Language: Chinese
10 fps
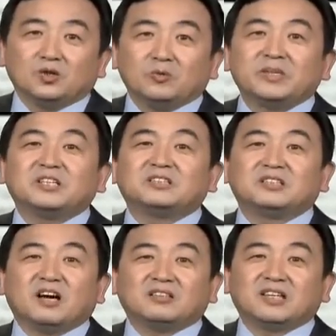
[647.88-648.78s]
我们也
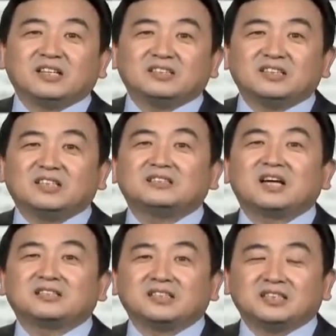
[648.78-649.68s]
知道，在前
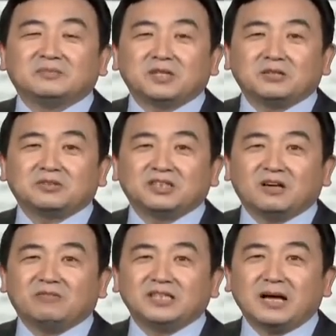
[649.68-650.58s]
上期节目当中提
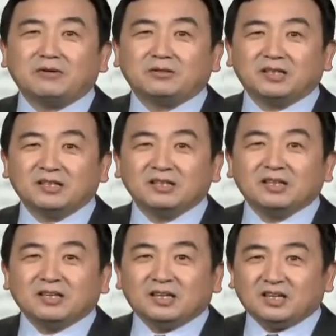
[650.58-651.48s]
到，温家宝呢，
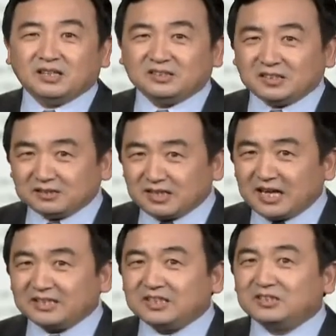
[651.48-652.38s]
呃，正
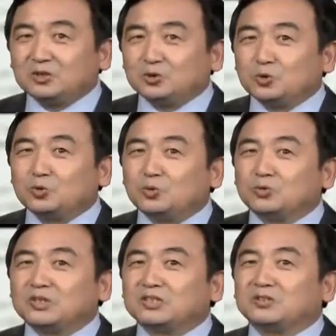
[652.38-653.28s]
在接受中
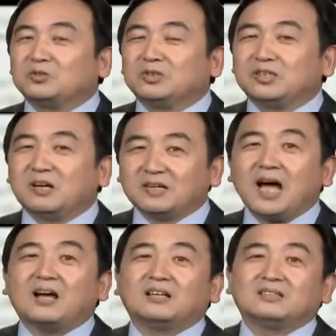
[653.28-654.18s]
共政治局的调
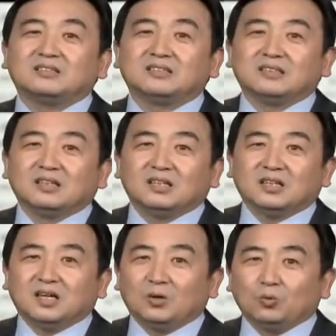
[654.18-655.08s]
查。
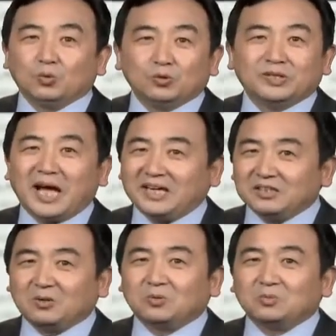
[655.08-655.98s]
啊，无论哪
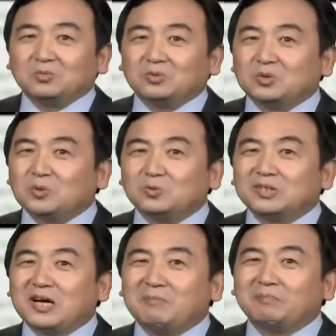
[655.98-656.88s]
一头，都
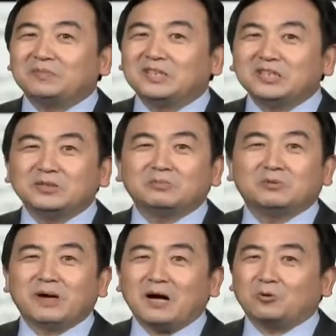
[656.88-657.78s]
将进一
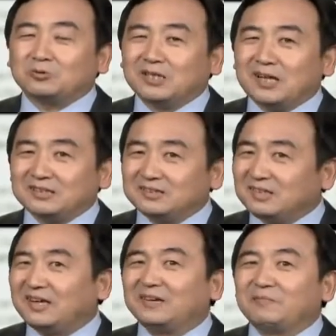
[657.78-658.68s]
步把共产党
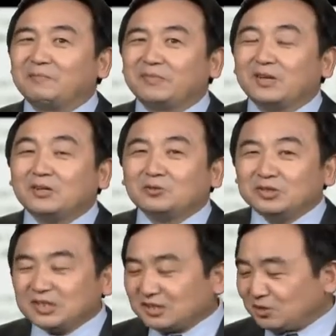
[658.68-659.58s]
撕裂，
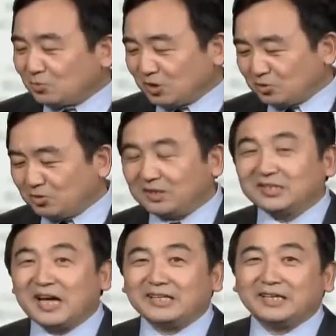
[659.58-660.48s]
所以这是我说
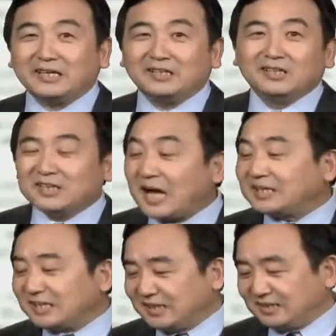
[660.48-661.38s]
的概念。他
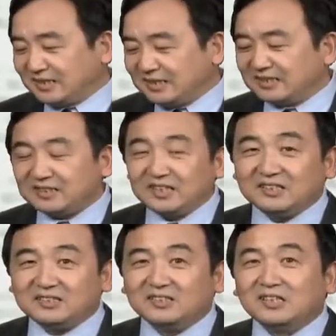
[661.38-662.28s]
这里这意思
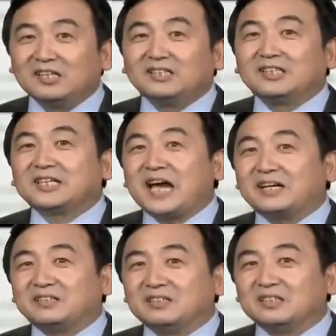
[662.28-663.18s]
是，你改
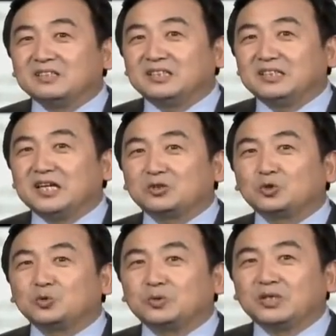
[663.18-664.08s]
革，你将
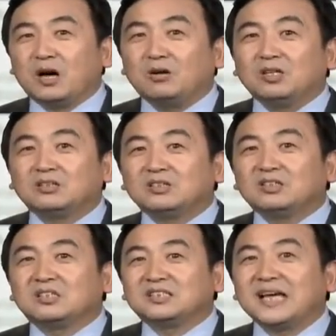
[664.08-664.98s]
触及到
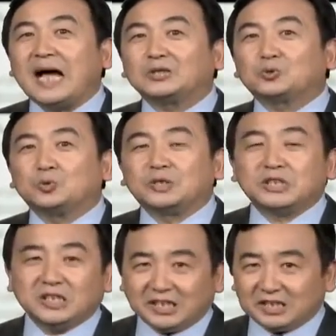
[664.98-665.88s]
各个家族
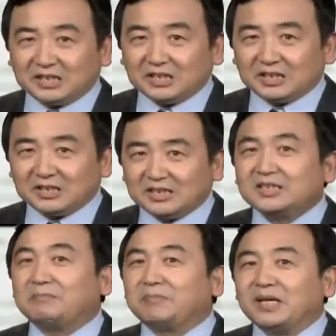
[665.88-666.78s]
势力，你
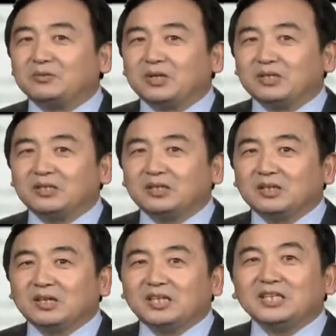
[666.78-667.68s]
怎么面对？
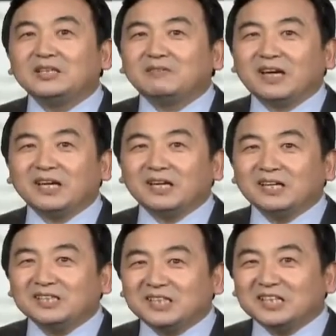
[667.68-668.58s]
因为
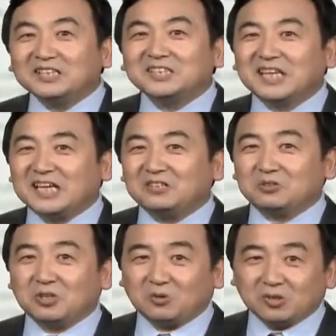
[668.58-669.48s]
谁跟钱
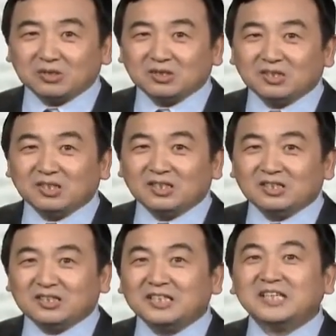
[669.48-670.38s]
有仇啊？
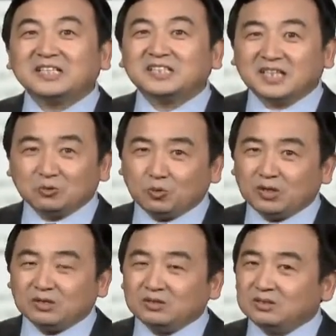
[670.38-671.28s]
谁嫌钱
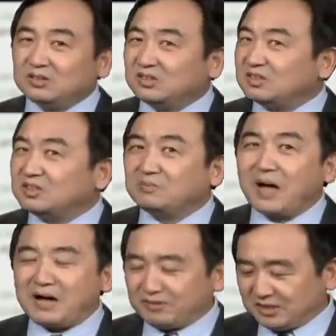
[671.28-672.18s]
多呀？这是
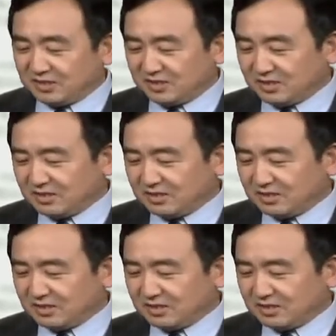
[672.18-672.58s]
麻烦的事情。